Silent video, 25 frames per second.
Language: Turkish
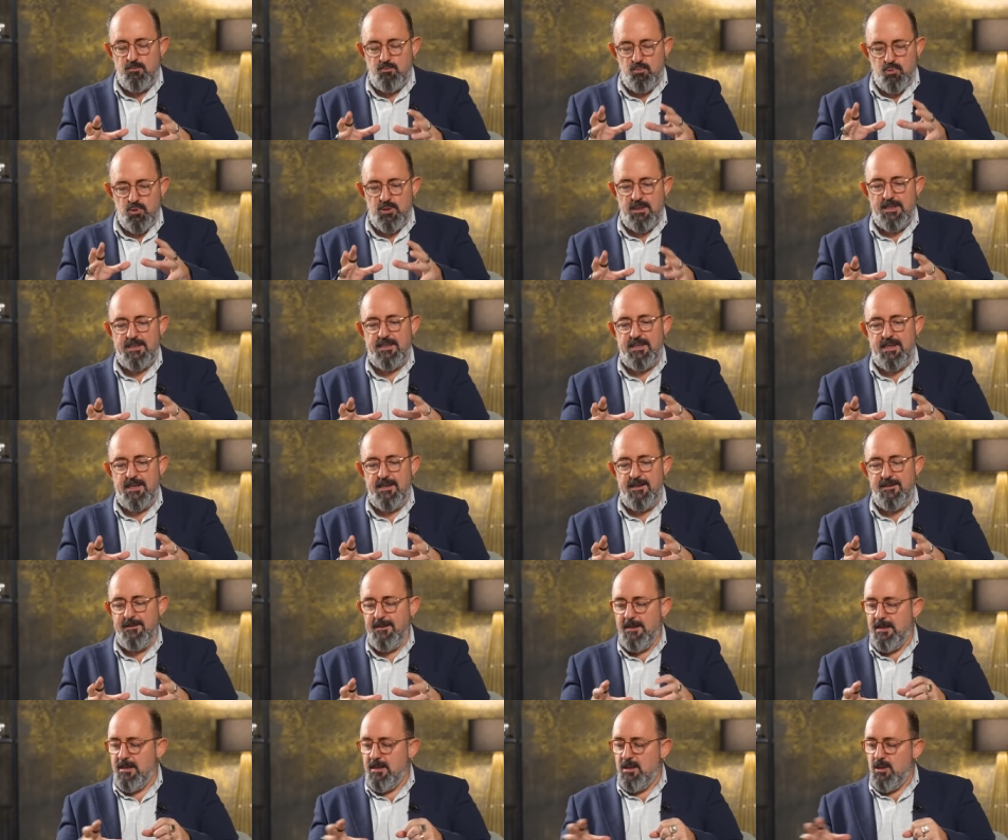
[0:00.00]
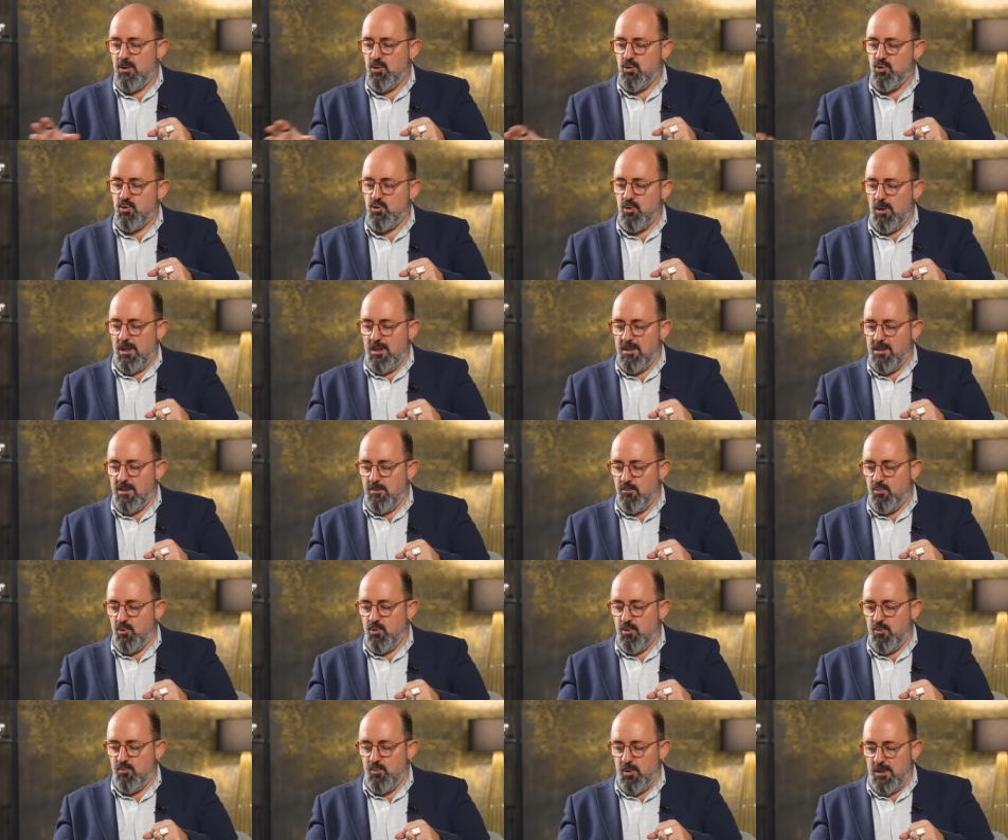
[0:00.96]
burada şu anda
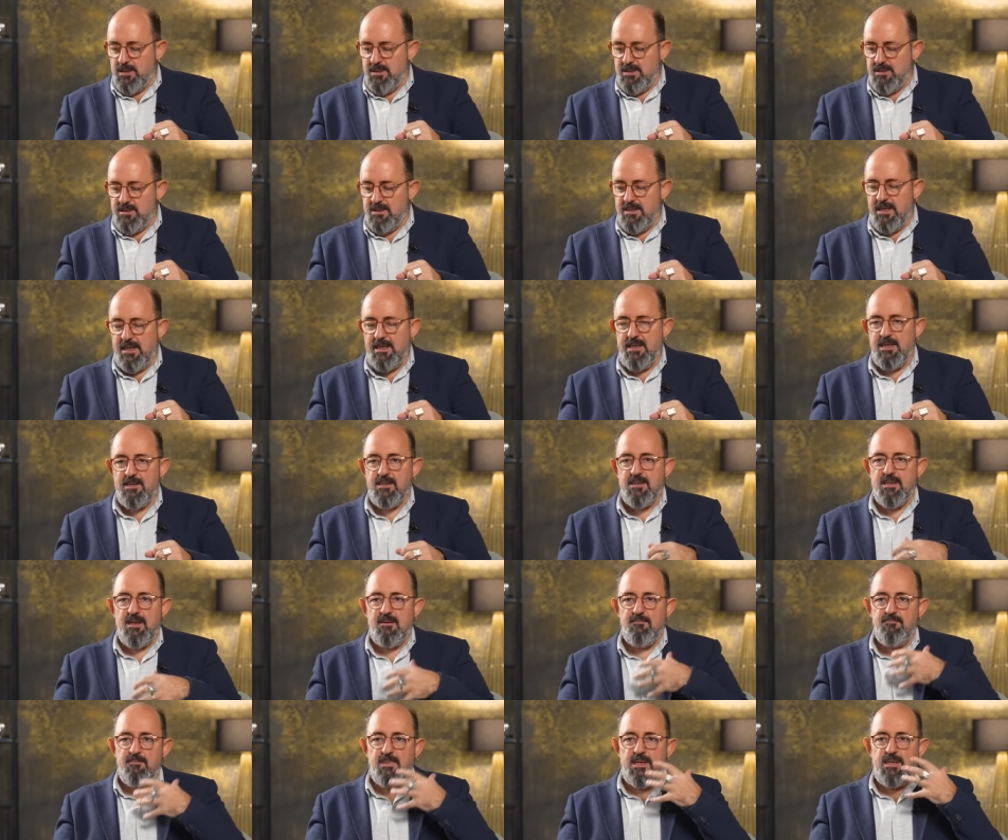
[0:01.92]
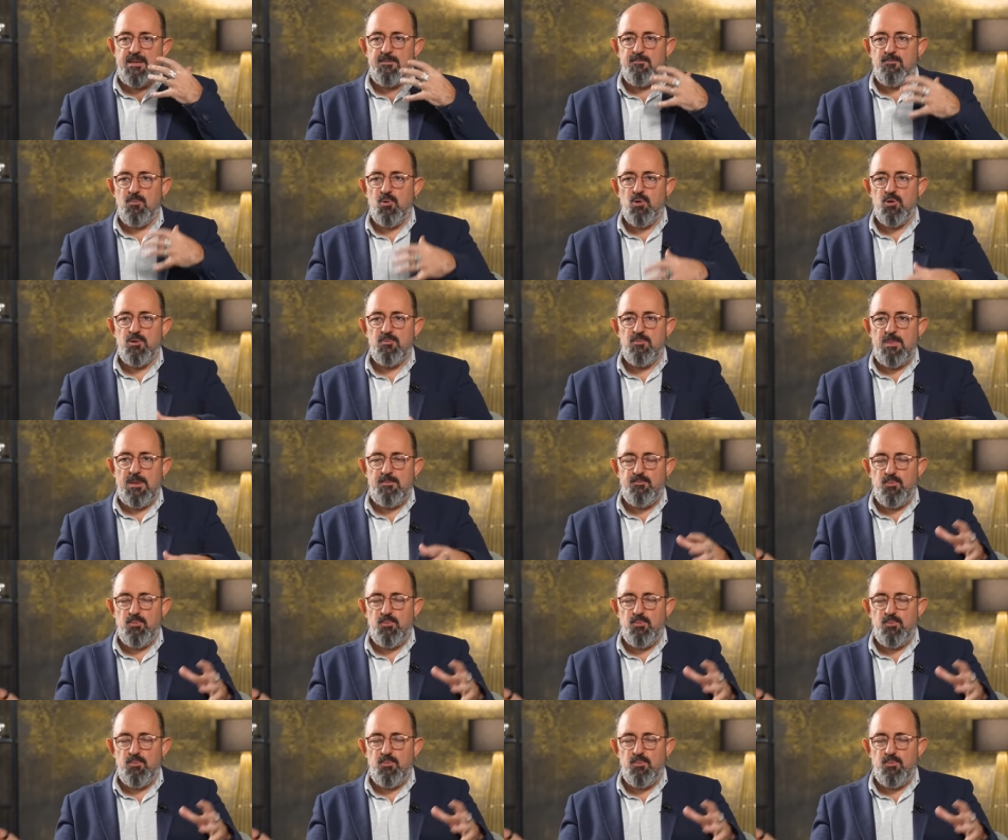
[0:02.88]
bu kupanın renginden benim boyuma,